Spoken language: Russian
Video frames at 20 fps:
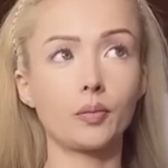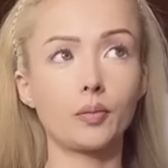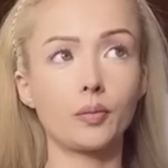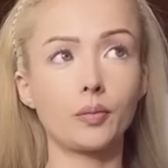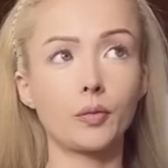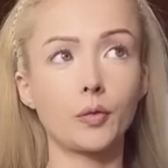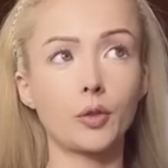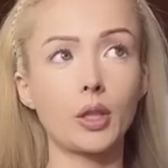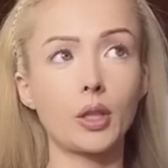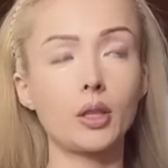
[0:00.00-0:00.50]

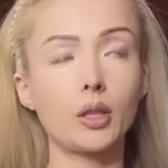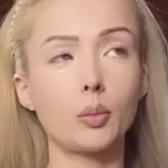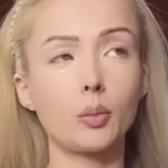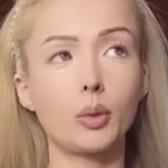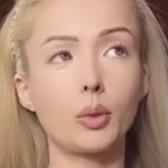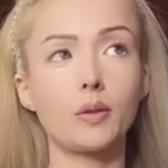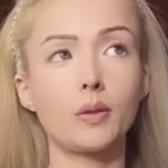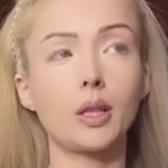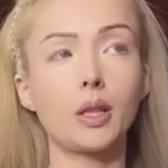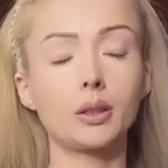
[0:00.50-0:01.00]
ну, знаете,
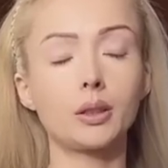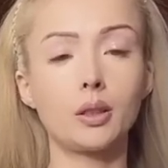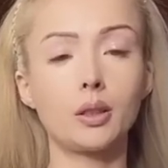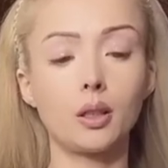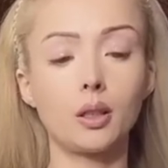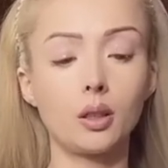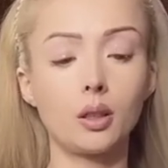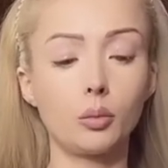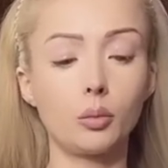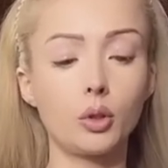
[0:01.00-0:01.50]
предвзятость к
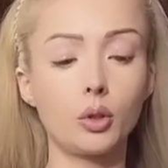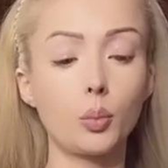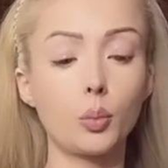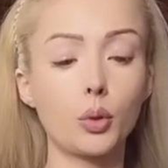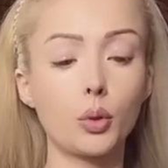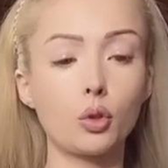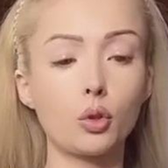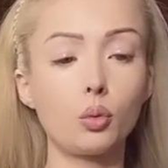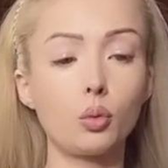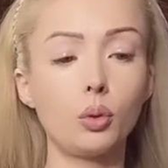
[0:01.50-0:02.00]
этому
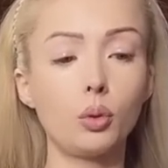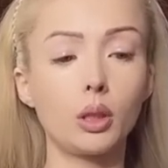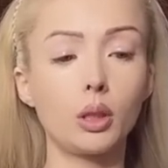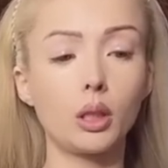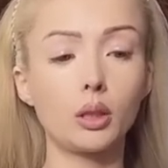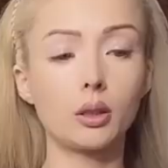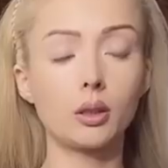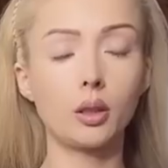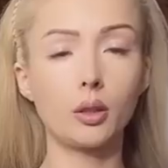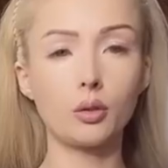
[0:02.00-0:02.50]
типажу,
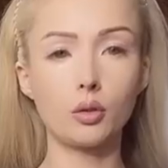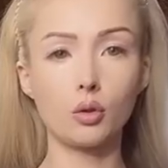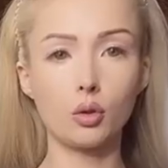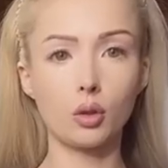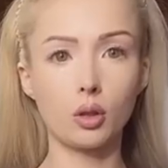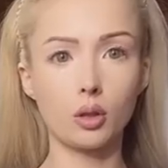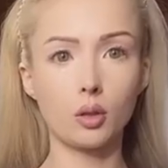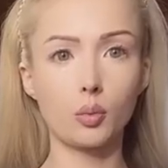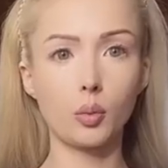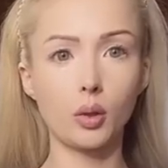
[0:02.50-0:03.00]
я сразу же
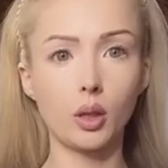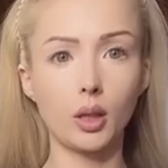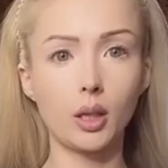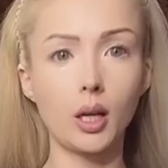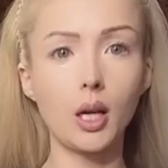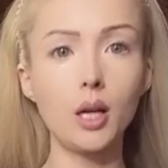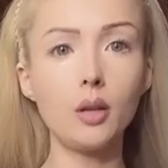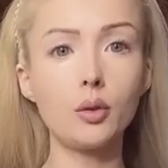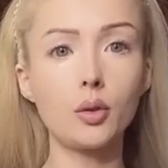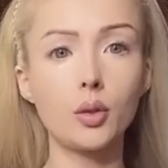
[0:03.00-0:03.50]

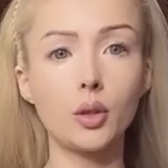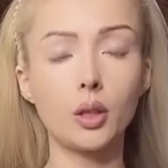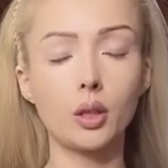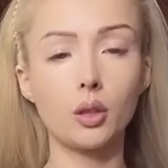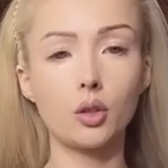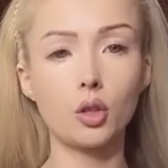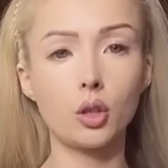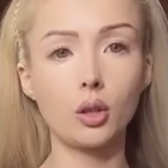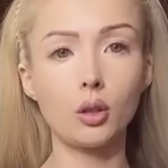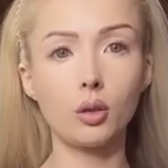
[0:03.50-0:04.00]
располагаюсь и
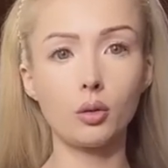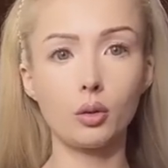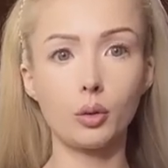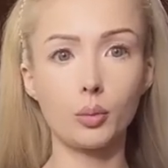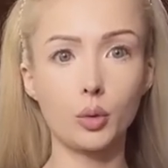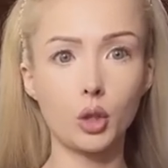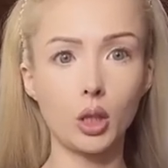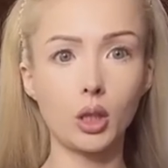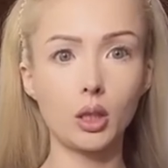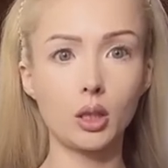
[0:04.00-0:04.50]
начинаю
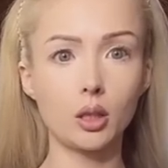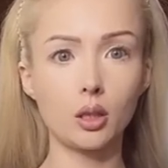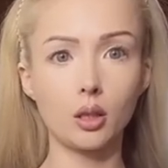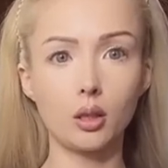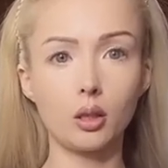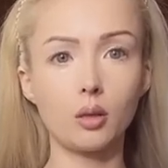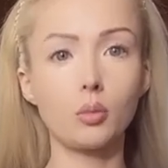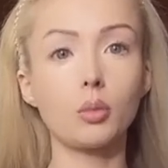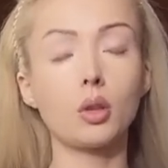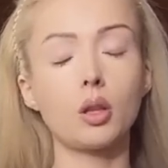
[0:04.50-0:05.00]
общаться
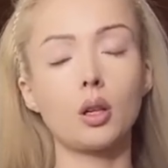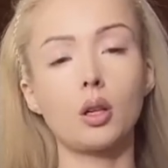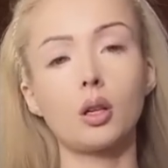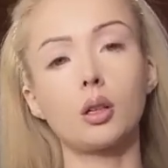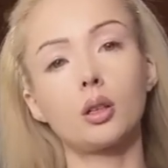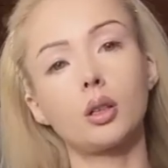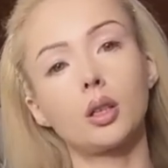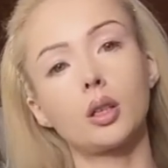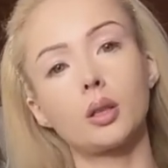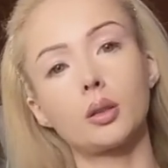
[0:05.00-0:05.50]

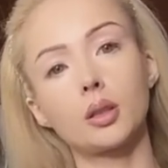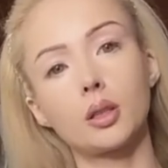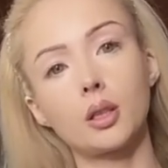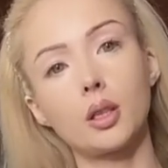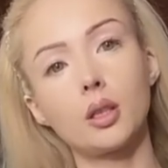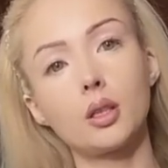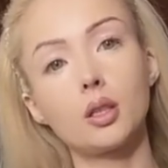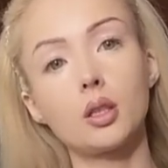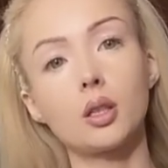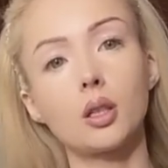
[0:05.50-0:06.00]
именно, как,
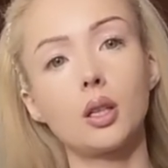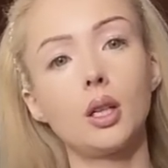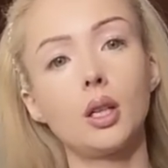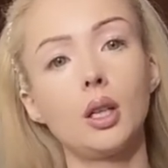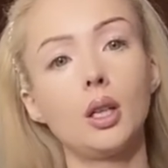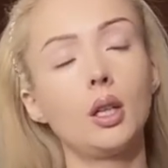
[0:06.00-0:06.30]
знаете,